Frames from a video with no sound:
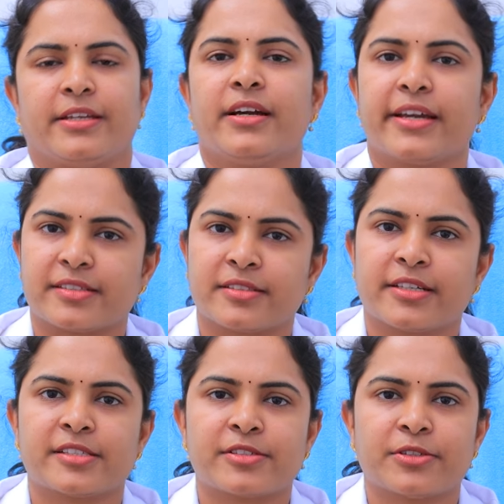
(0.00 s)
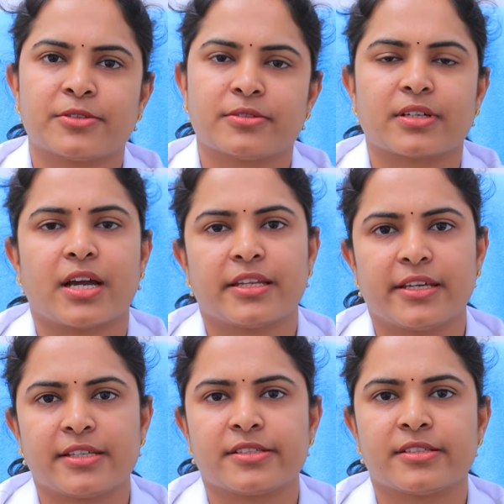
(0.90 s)
ఇలా ఎస్ఐఎస్లో కానీ
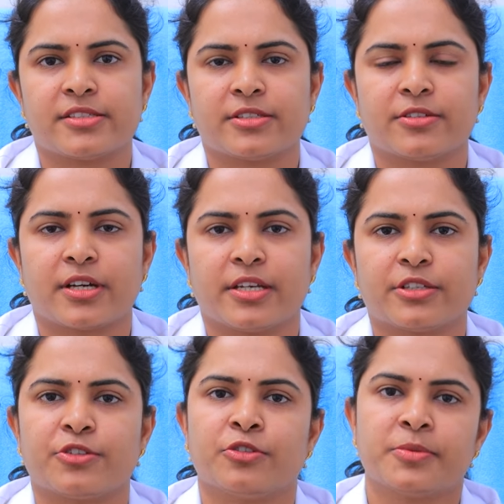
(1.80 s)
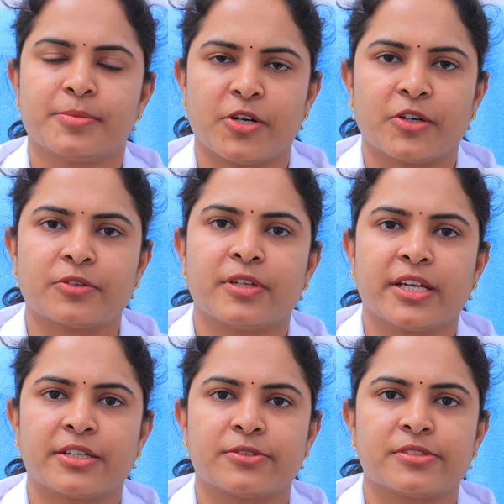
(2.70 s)
హెచ్ఎస్డిలో కానీ ట్యూబ్స్ బ్లాక్
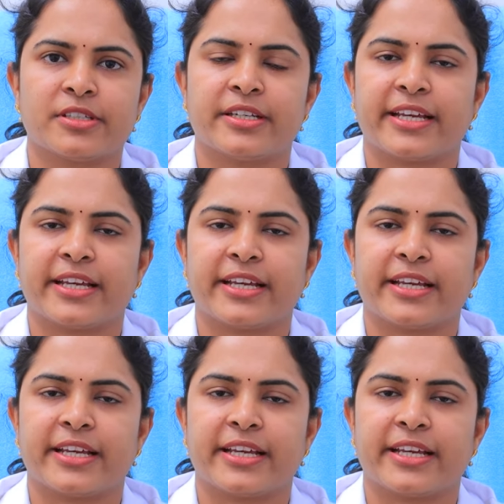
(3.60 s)
ఉన్నాయని వస్తే